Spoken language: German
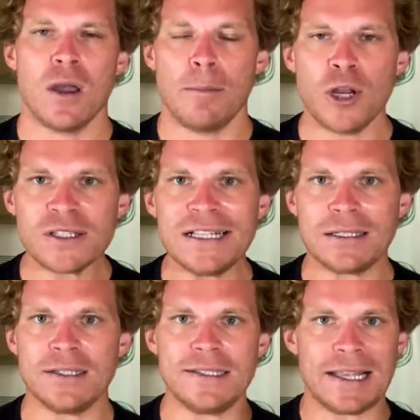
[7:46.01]

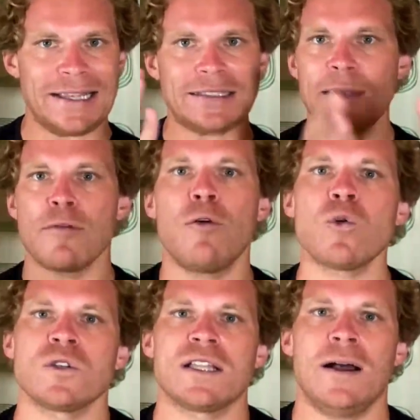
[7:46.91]
Plötzlich ist dieser extreme
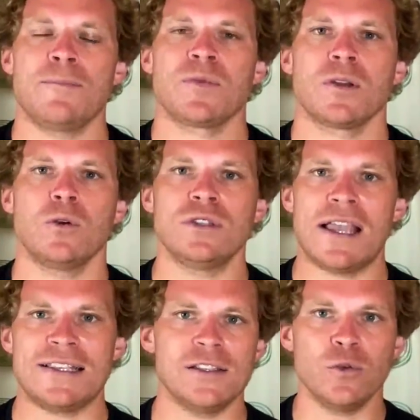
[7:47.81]
Fokus da. Und
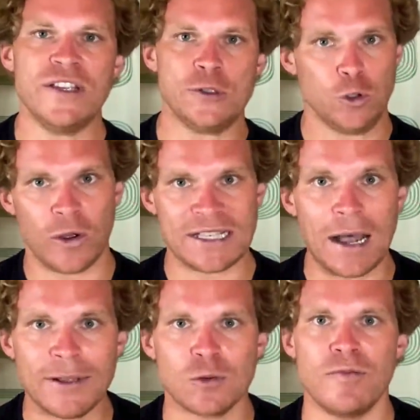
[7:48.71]
es ist irgendwie so ein neues
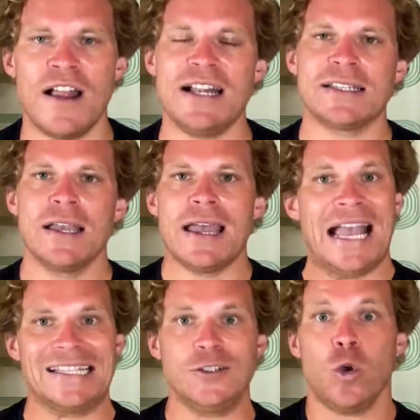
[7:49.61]
Arbeitsumfeld,
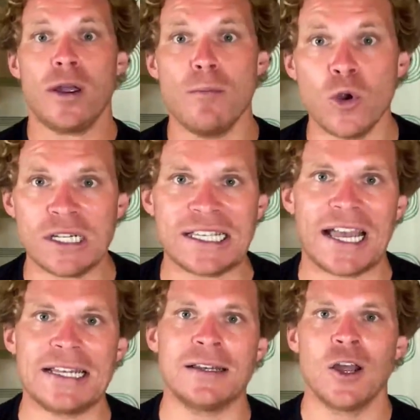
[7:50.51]
es sind neue
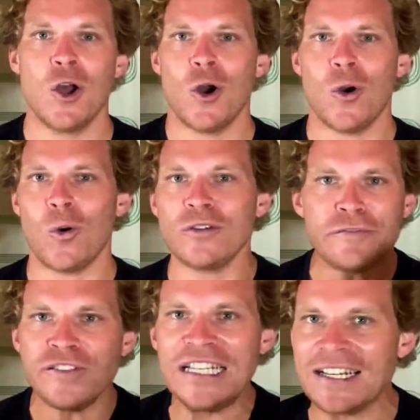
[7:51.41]
Möglichkeiten und
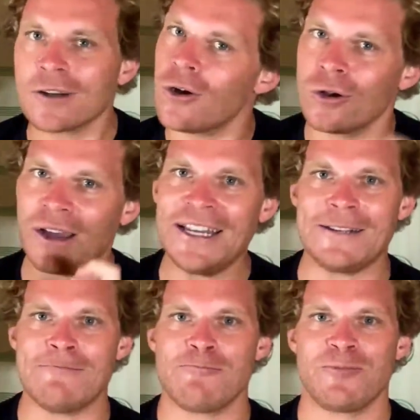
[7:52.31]
viele der
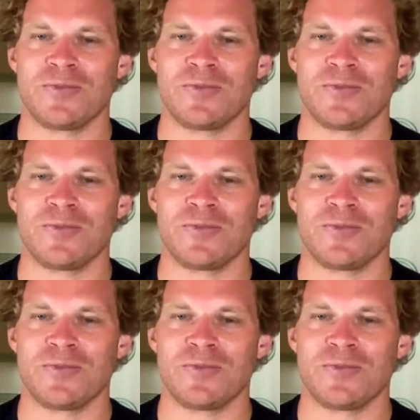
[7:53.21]
Konkurrenten